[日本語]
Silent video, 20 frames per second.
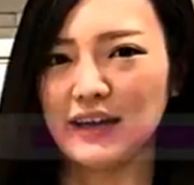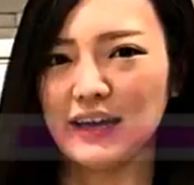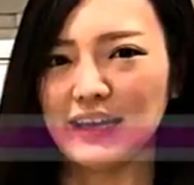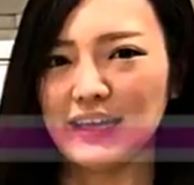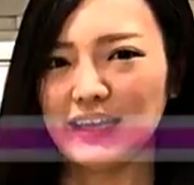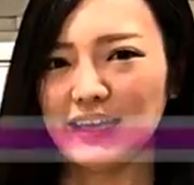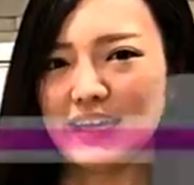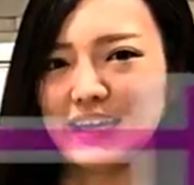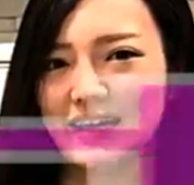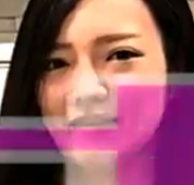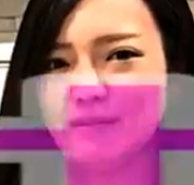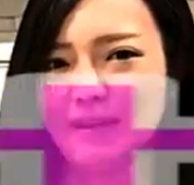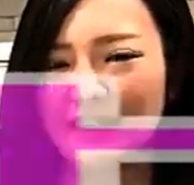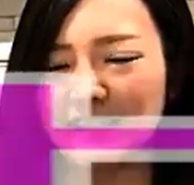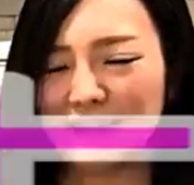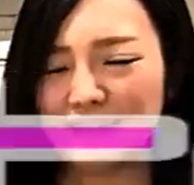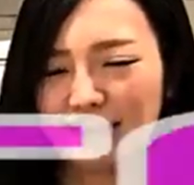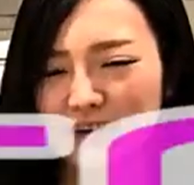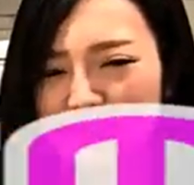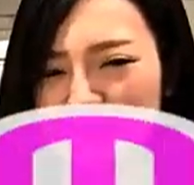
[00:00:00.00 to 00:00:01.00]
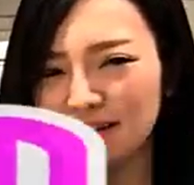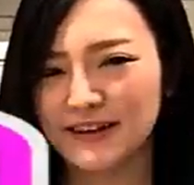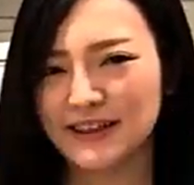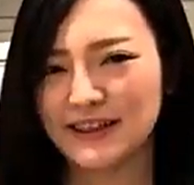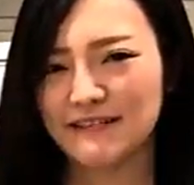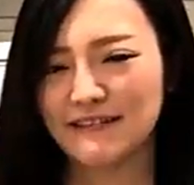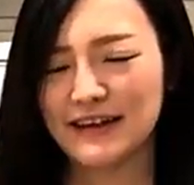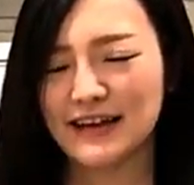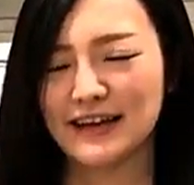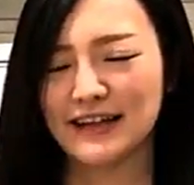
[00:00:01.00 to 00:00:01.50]
はい、えー、皆さんこんに
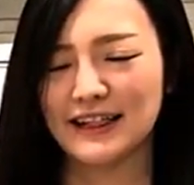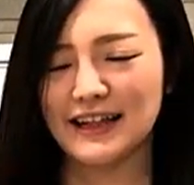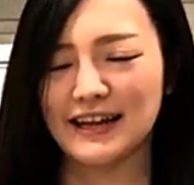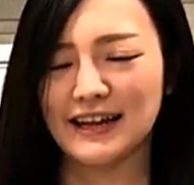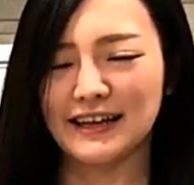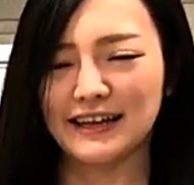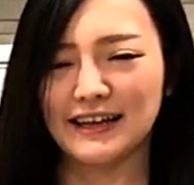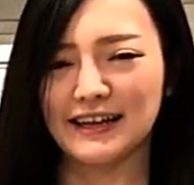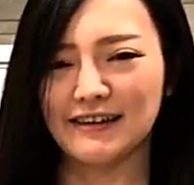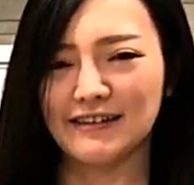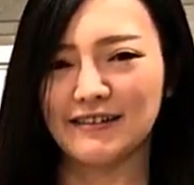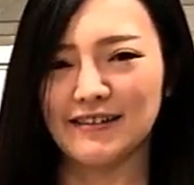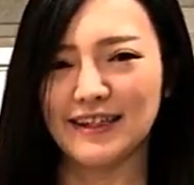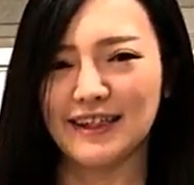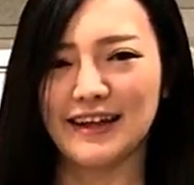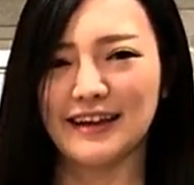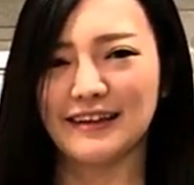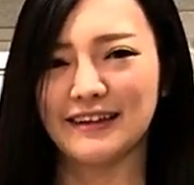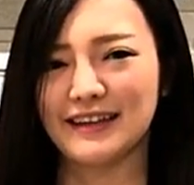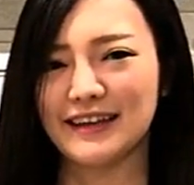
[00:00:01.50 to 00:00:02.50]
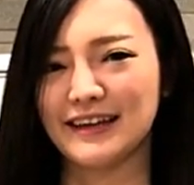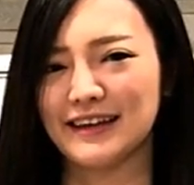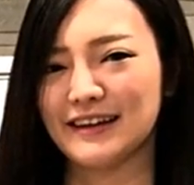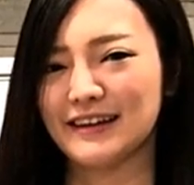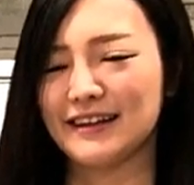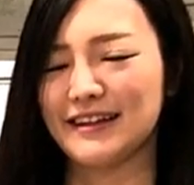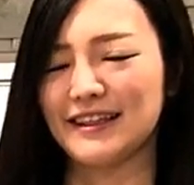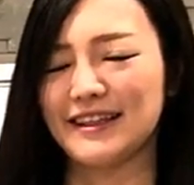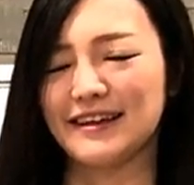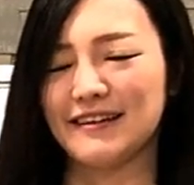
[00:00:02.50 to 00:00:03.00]
ちは朝
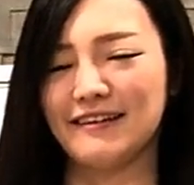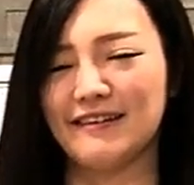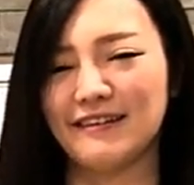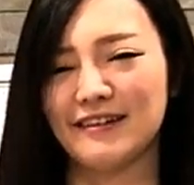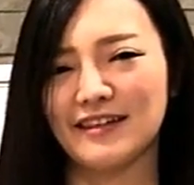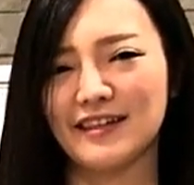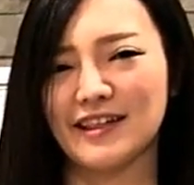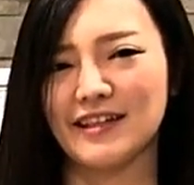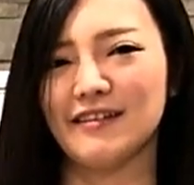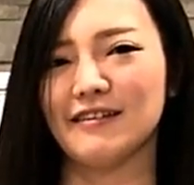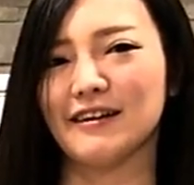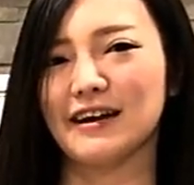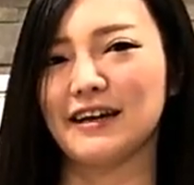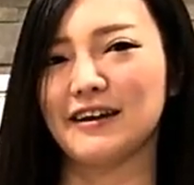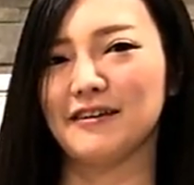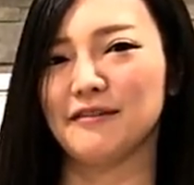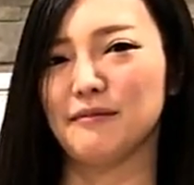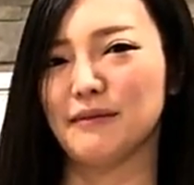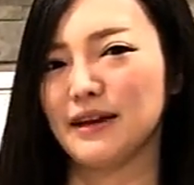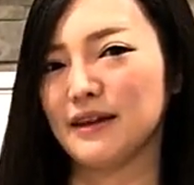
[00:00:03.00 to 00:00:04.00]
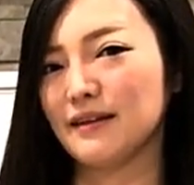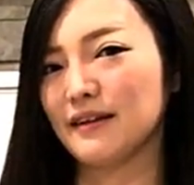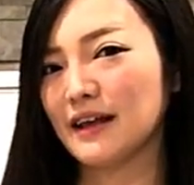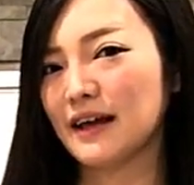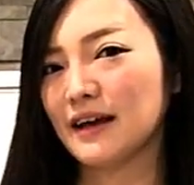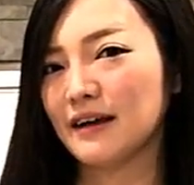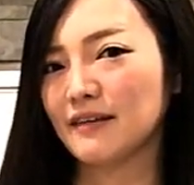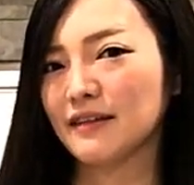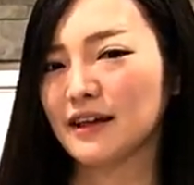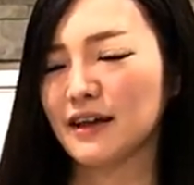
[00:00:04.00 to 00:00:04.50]
ラギコンサルティング司法書士の海陽まりの
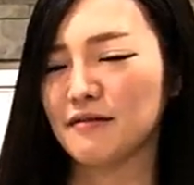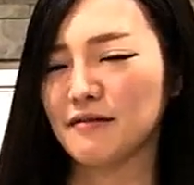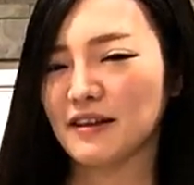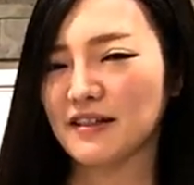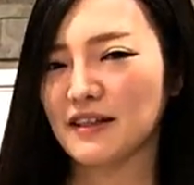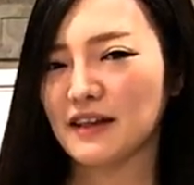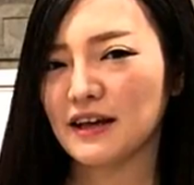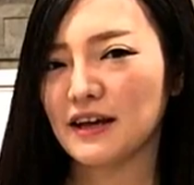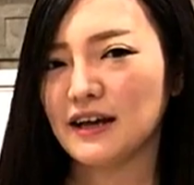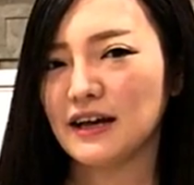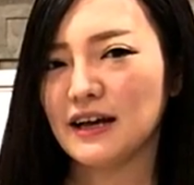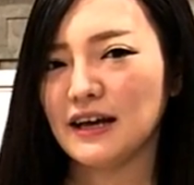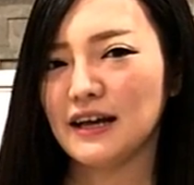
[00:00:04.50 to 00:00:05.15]
でございます、